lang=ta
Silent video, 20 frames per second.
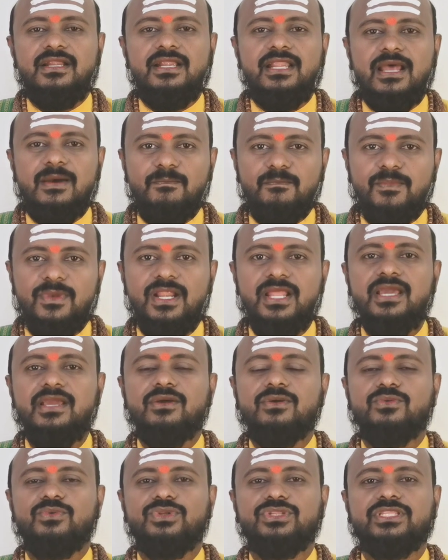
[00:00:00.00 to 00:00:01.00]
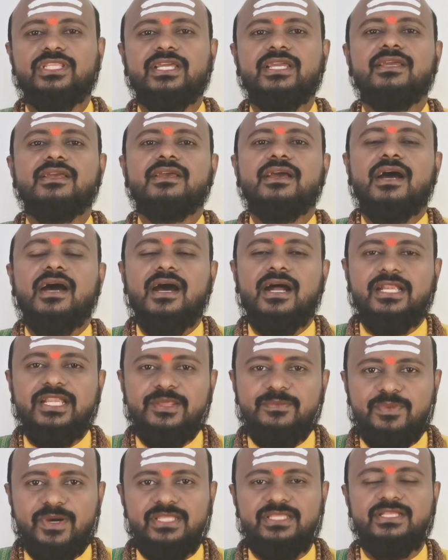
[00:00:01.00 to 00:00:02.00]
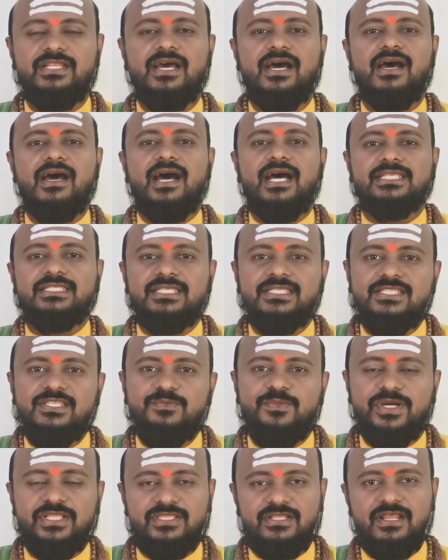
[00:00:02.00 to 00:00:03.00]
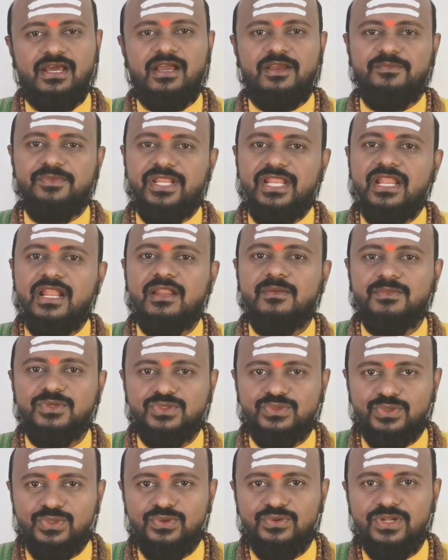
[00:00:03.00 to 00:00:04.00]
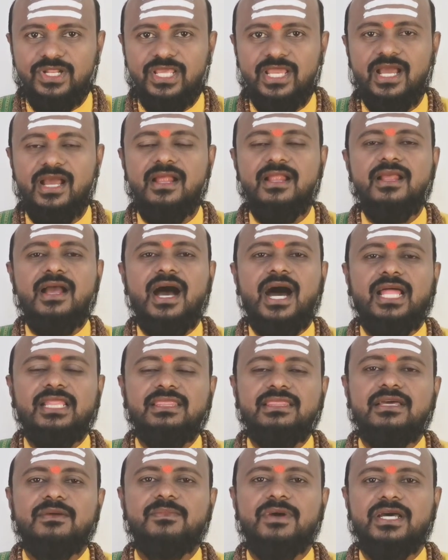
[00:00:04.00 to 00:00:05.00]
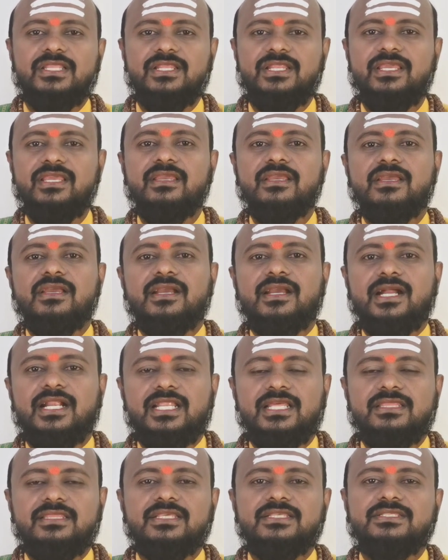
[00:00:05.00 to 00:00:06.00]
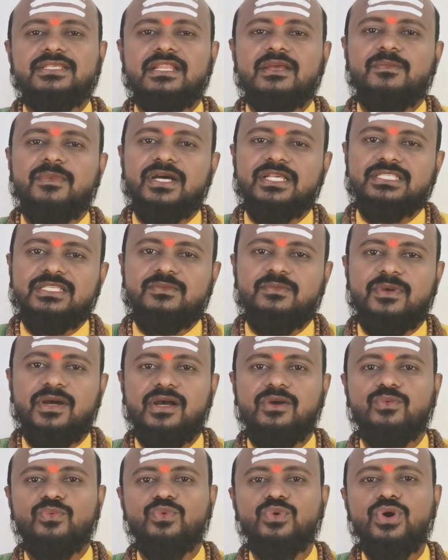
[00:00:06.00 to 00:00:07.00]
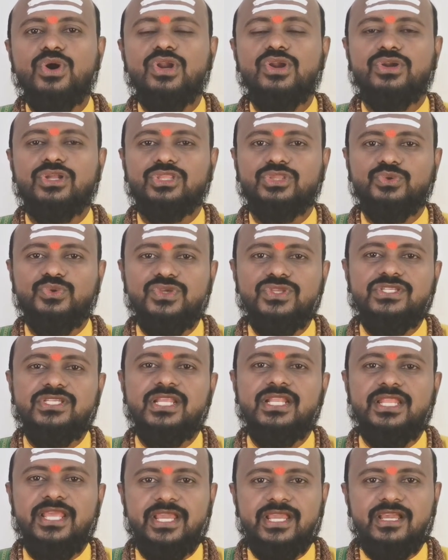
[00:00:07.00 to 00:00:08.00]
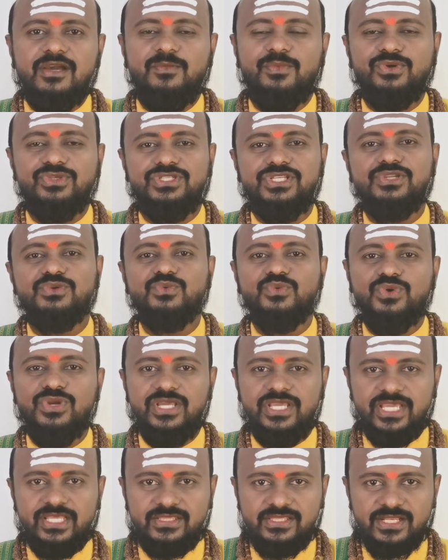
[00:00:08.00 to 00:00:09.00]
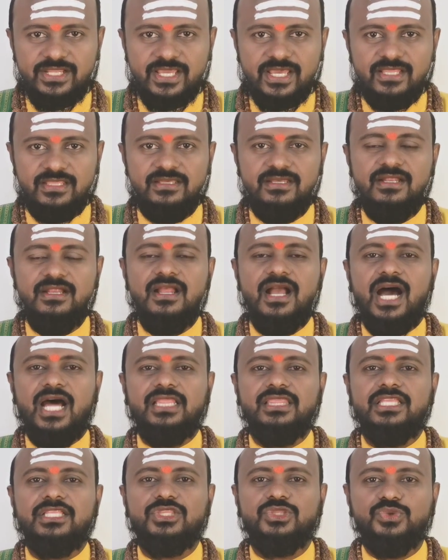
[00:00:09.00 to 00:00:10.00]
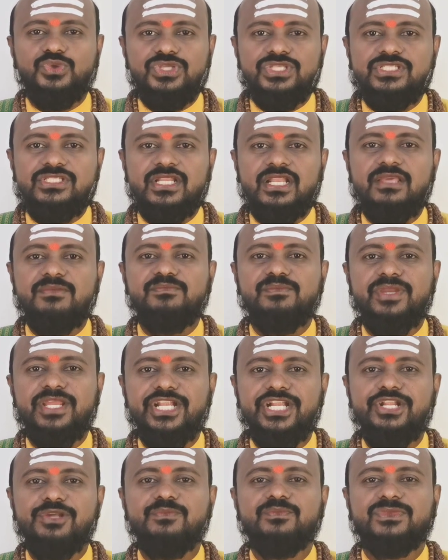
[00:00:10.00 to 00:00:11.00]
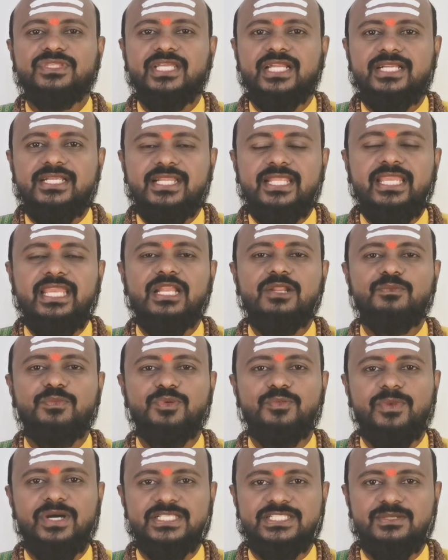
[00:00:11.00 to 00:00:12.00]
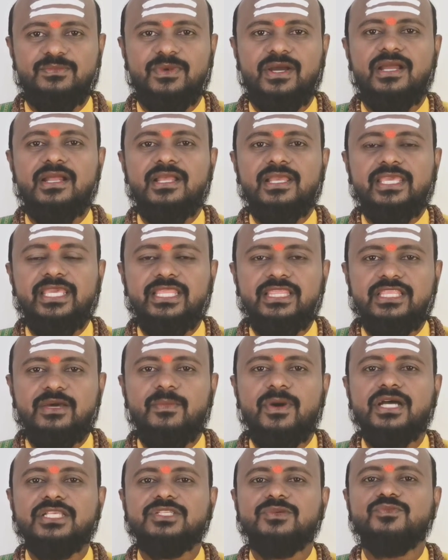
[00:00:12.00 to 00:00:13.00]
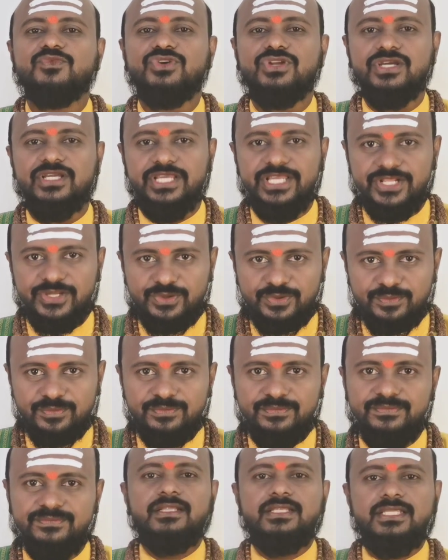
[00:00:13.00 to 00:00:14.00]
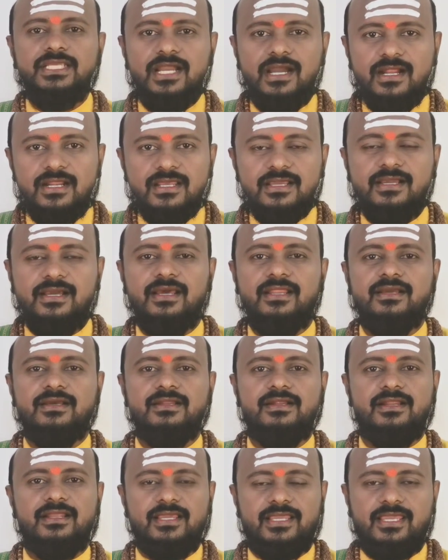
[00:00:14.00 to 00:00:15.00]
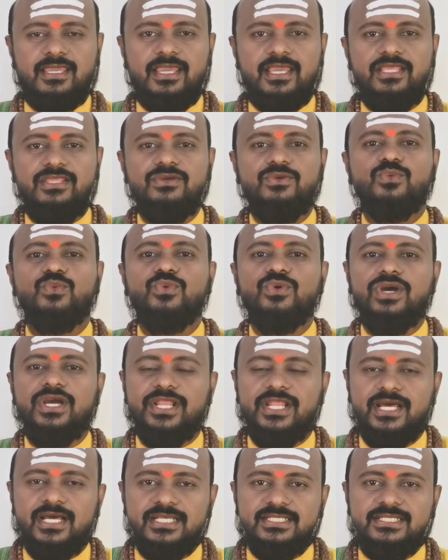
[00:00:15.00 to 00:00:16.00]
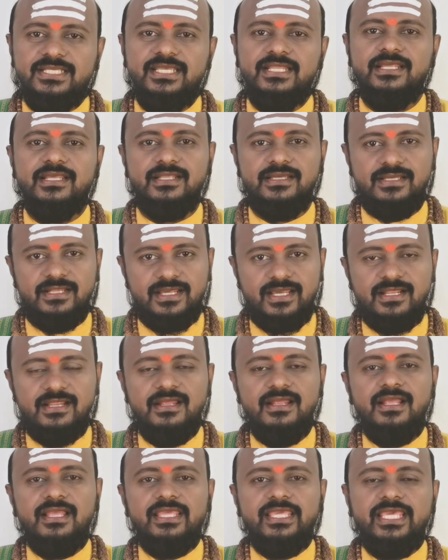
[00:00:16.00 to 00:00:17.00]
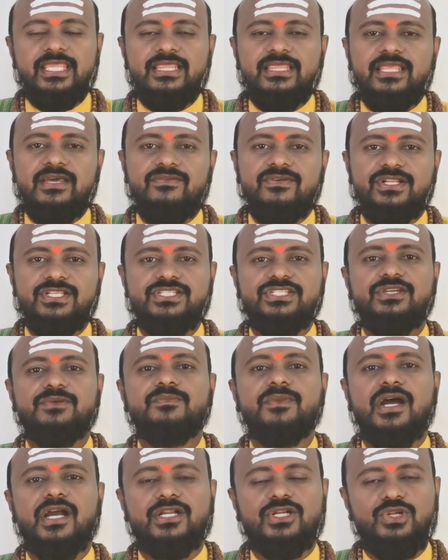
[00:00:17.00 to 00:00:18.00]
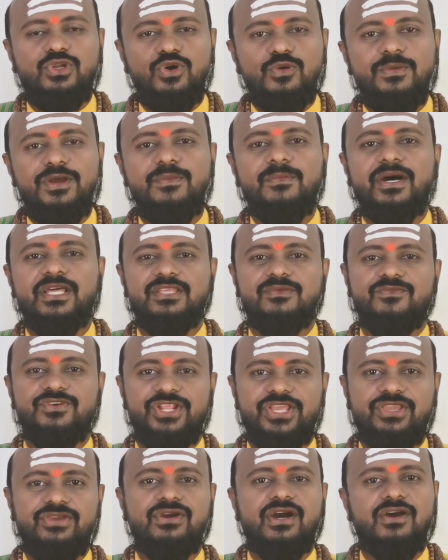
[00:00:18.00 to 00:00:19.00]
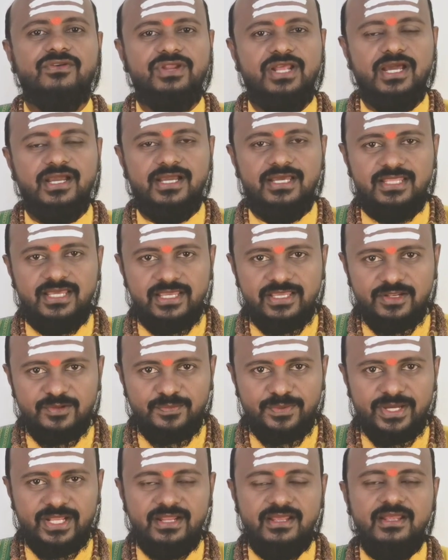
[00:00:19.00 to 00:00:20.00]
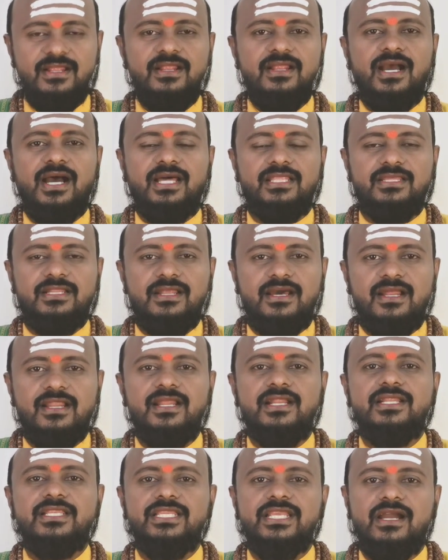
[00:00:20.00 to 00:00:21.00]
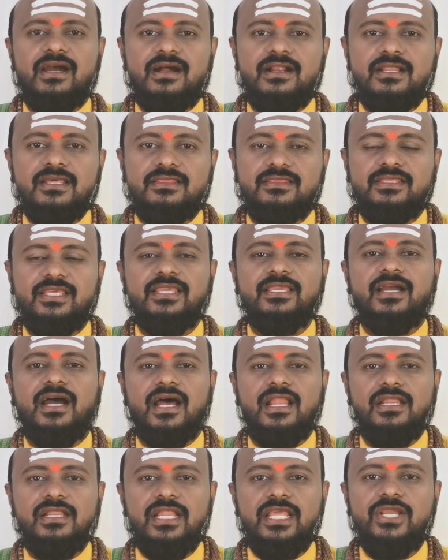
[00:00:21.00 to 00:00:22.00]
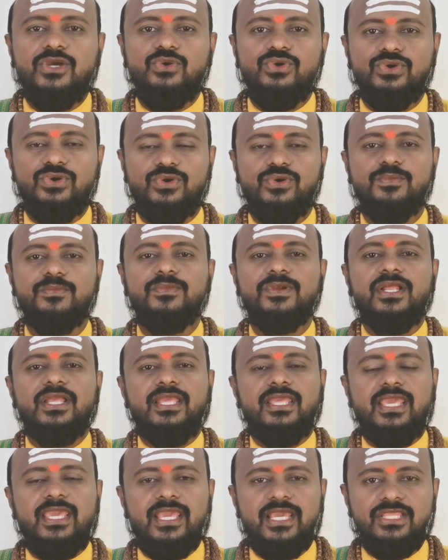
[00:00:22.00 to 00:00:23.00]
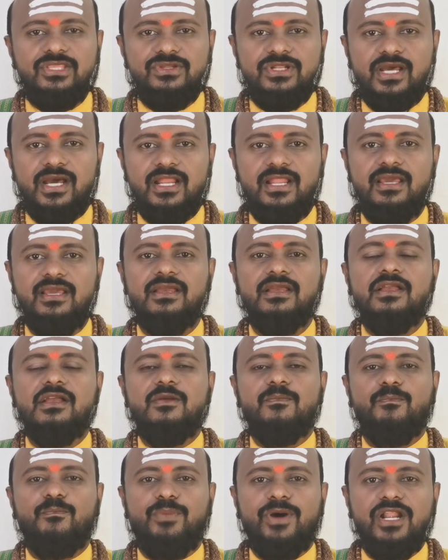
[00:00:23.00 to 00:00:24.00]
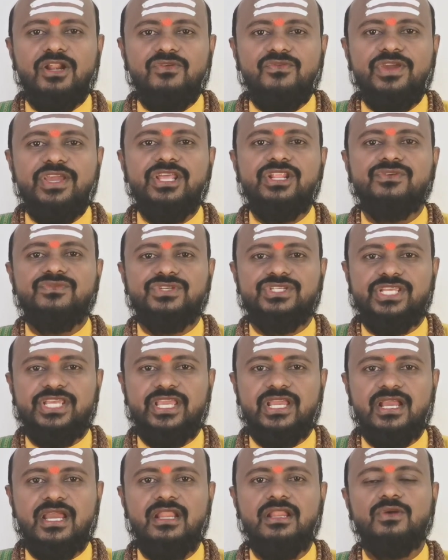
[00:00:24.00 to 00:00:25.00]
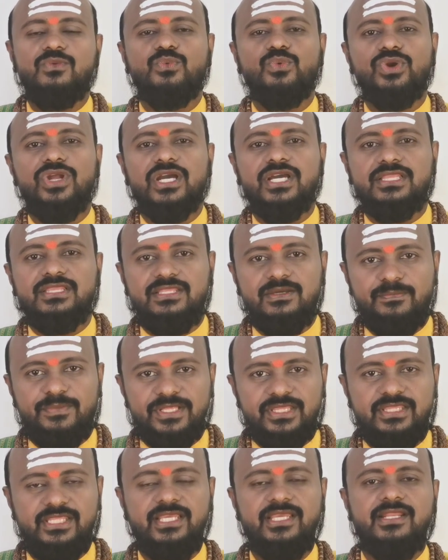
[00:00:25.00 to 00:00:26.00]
நம்மளை ஒருத்த ஆட்டி பார்த்துட்டான் அசைச்சு பார்த்துட்டான் இப்படின்லாம் நம்ம சொல்லுவோம் இல்லையா அந்த மாதிரி கடந்த சில மாசமா உங்களோட துணிச்சல் எங்க போச்சுன்னு உங்களுக்கே தெரியாது அந்த துணிச்சலை மீண்டும் தட்டி எழுப்பும் மாசமா இந்த மாசம் உங்களுக்கு இருக்கும் ஞானகாரகனான கேது உங்கள் ராசியில் இருக்கிறார் இந்த வருஷம் அக்டோபர் மாதம் வரைக்கும் அவர் அங்கே தான் இருப்பார் அதனால ஞானத்தை அள்ளி கொடுக்கும் கேதுனால பல்வேறு விஷயங்கள் உலகத்தை பற்றி